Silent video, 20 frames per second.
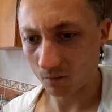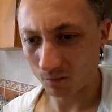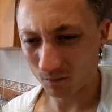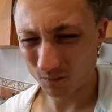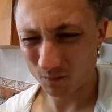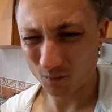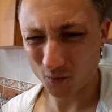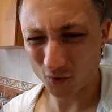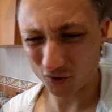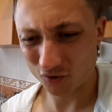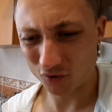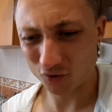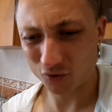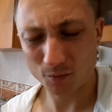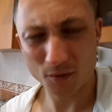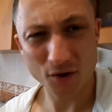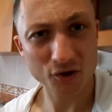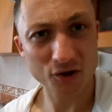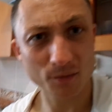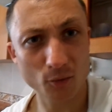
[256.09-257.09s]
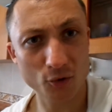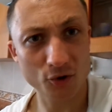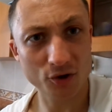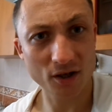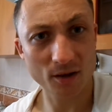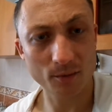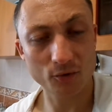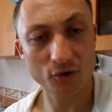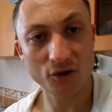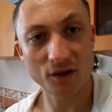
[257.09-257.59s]
Может, чуть меньше, может,
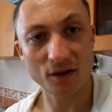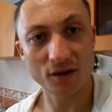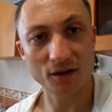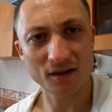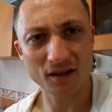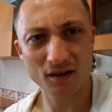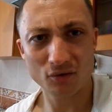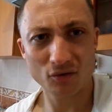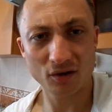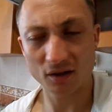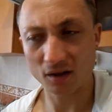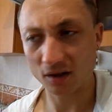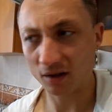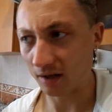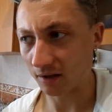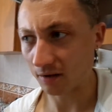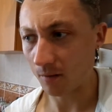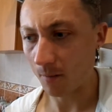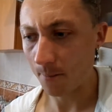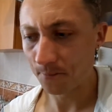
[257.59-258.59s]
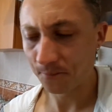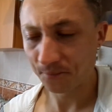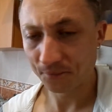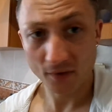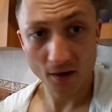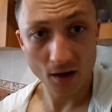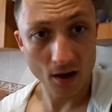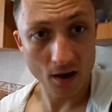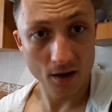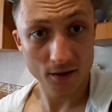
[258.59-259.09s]
грамм 400, ну, на глаз.
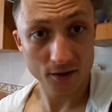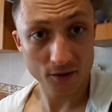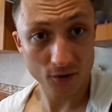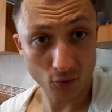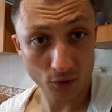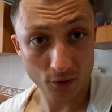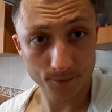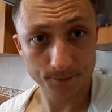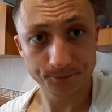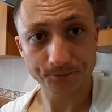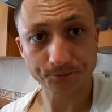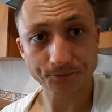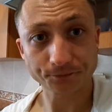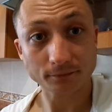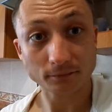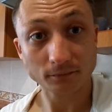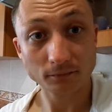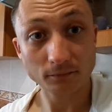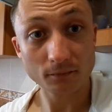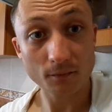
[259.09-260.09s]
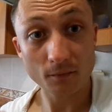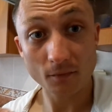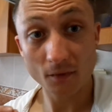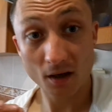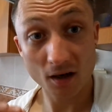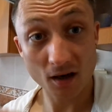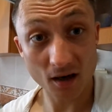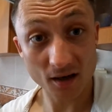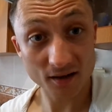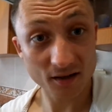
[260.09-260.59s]
Соль,
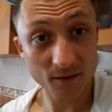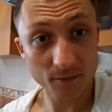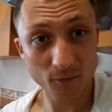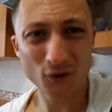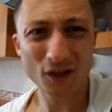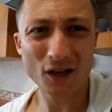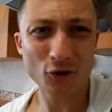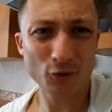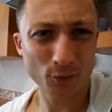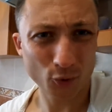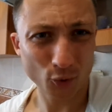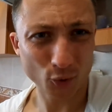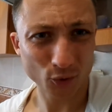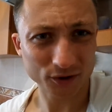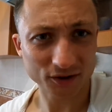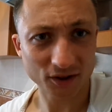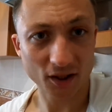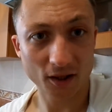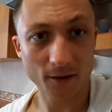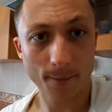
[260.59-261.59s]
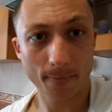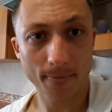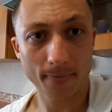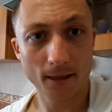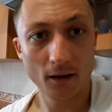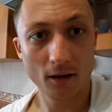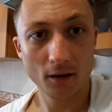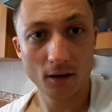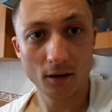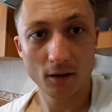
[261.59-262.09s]
красный, Но ну, я люблю острое.
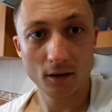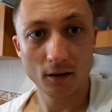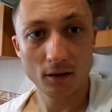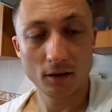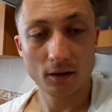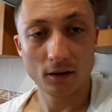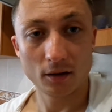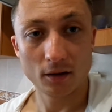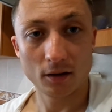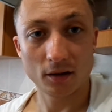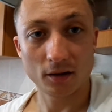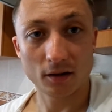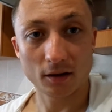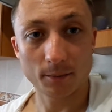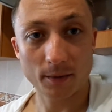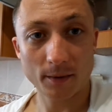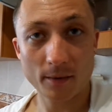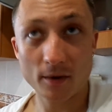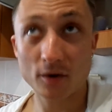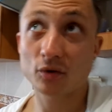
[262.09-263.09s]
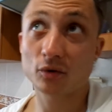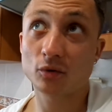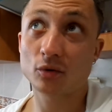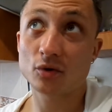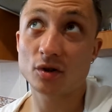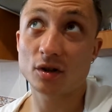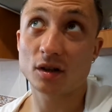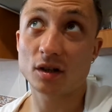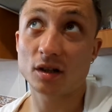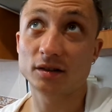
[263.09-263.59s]
Это, понимаешь, вот
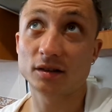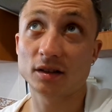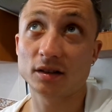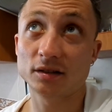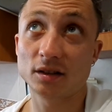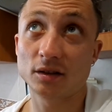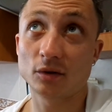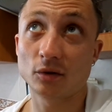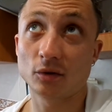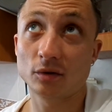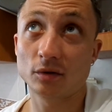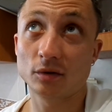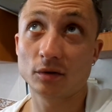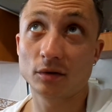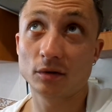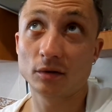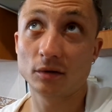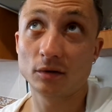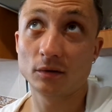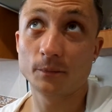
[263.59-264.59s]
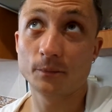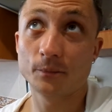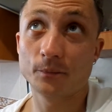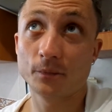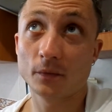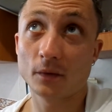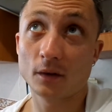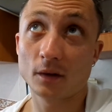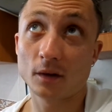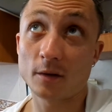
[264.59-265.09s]
тоже, как сказать, вот,
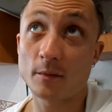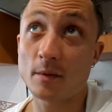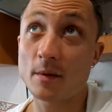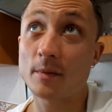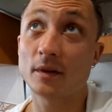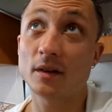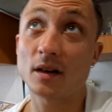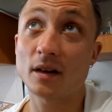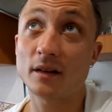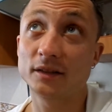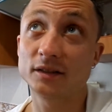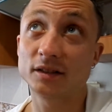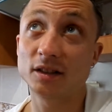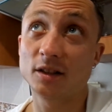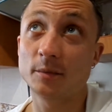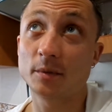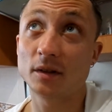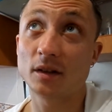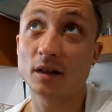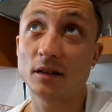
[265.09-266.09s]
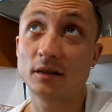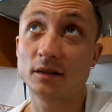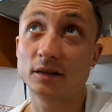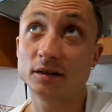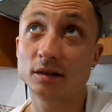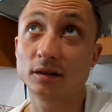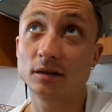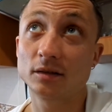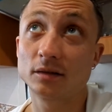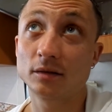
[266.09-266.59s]
тебе понравится, не
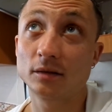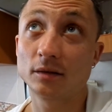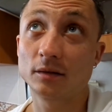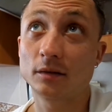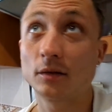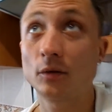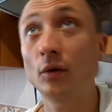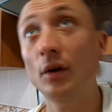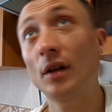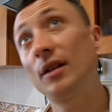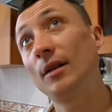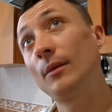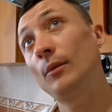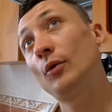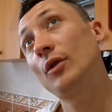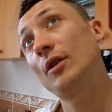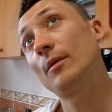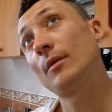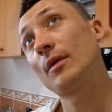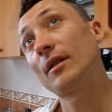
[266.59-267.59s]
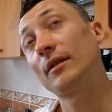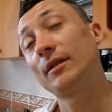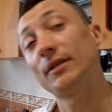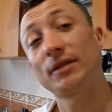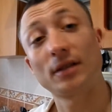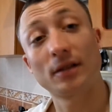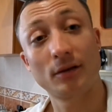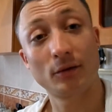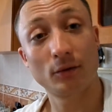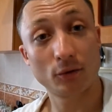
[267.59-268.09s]
понравится. Ну Одним людям
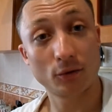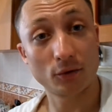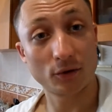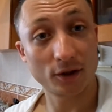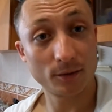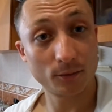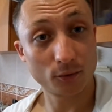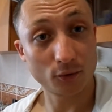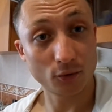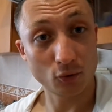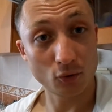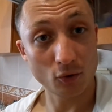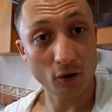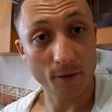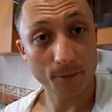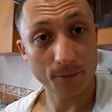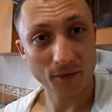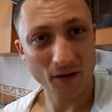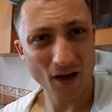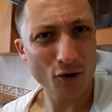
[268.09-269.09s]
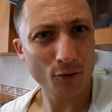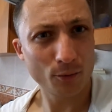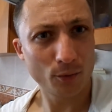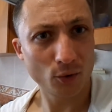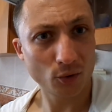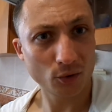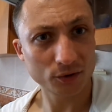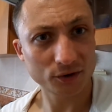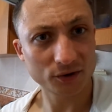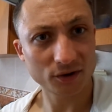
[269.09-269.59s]
нравится одно, другим другое. Я
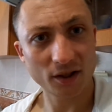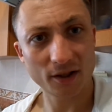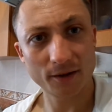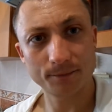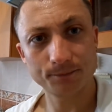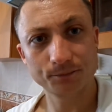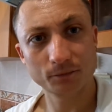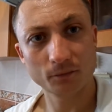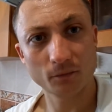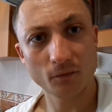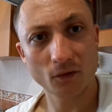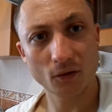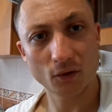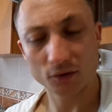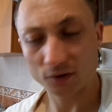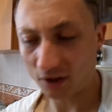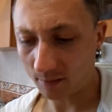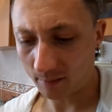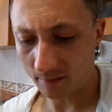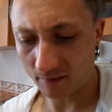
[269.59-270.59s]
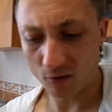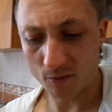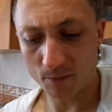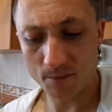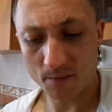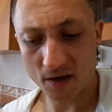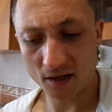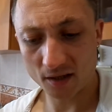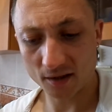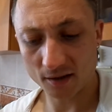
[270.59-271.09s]
люблю острое. То есть я добавляю
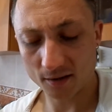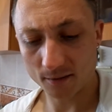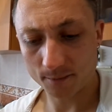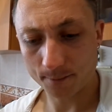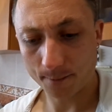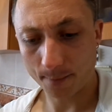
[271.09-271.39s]
перец.